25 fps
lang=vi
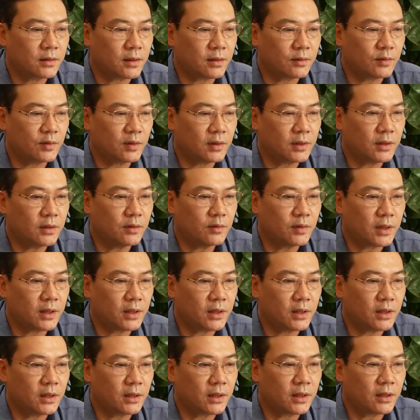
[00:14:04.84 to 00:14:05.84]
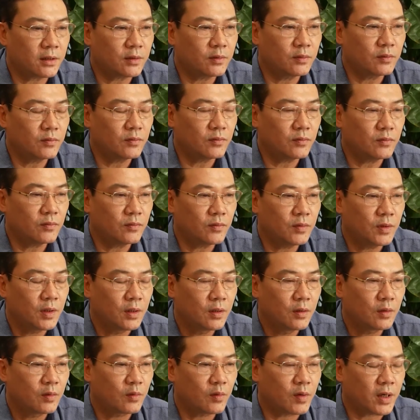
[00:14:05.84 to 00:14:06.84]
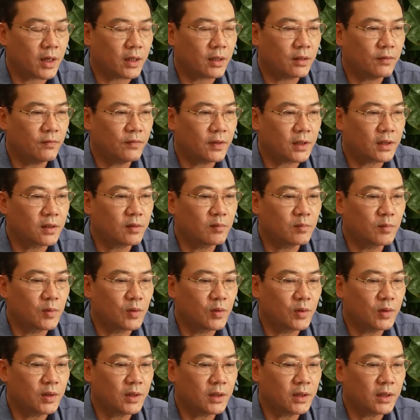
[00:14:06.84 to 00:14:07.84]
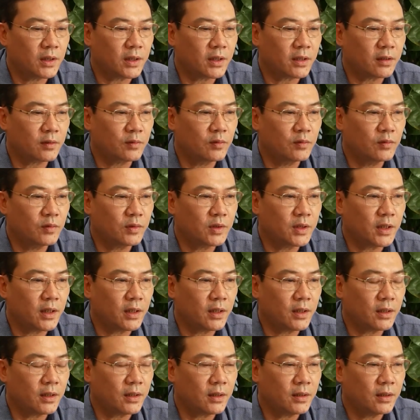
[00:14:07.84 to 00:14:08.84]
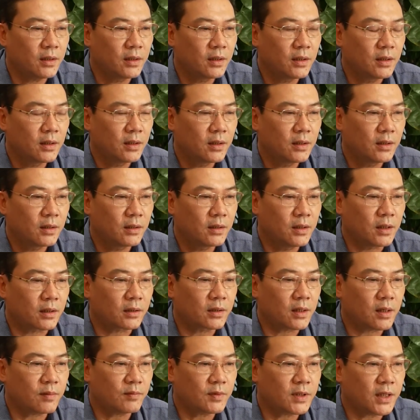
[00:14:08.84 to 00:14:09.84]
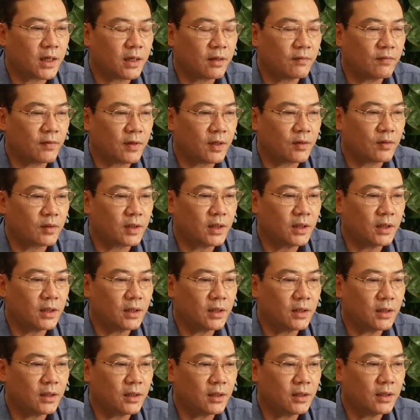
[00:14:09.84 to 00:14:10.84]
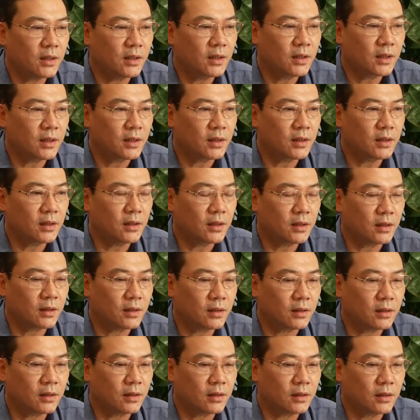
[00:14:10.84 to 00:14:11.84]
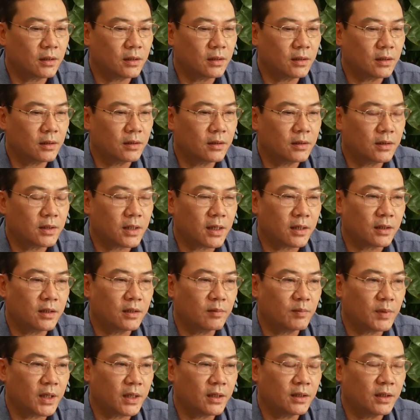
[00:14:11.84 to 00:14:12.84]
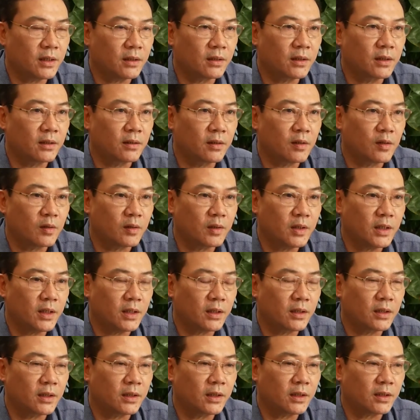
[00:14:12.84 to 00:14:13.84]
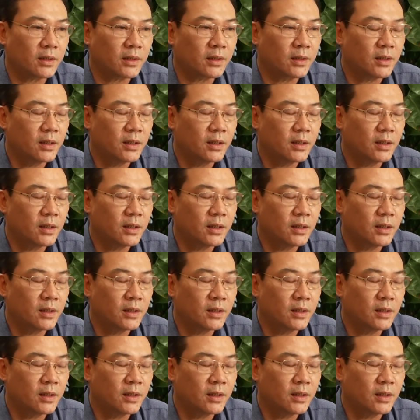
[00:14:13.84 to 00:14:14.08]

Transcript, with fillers: sản xuất kinh doanh người ta cũng ngoài cái việc công bố thì người ta cũng sẽ được tham gia vào cái cái sàn thương mại điện tử đó để người ta